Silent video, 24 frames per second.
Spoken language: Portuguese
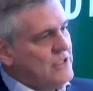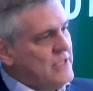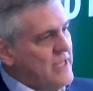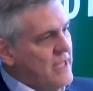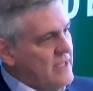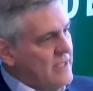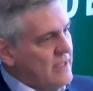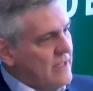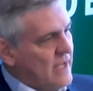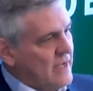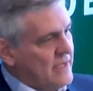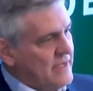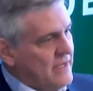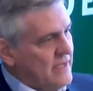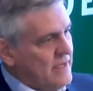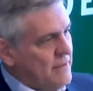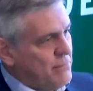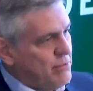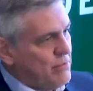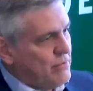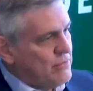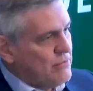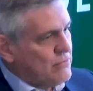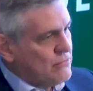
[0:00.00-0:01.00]
tem aquele
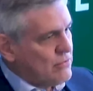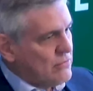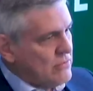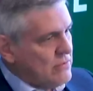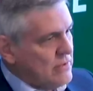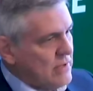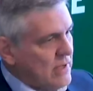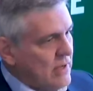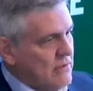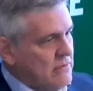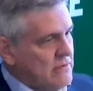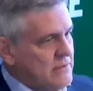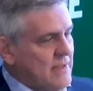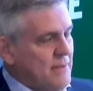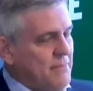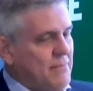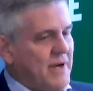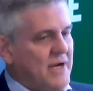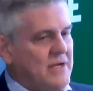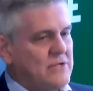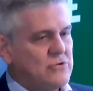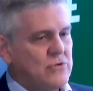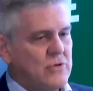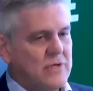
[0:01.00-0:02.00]
produtor rural que está
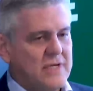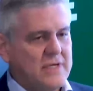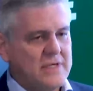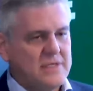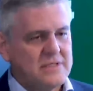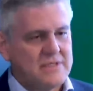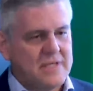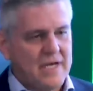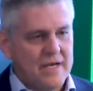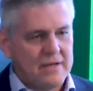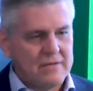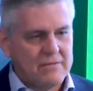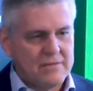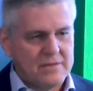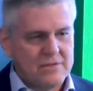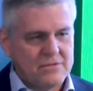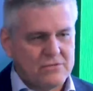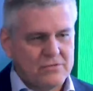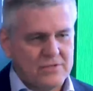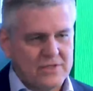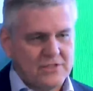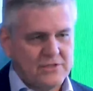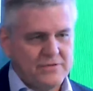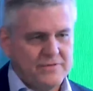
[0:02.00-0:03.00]
mais organizado na
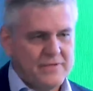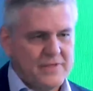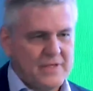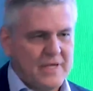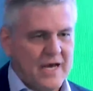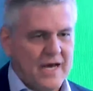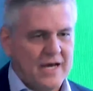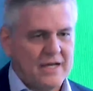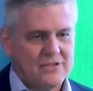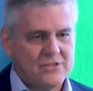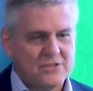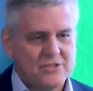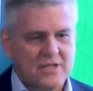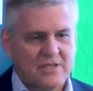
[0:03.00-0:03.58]
sua atividade,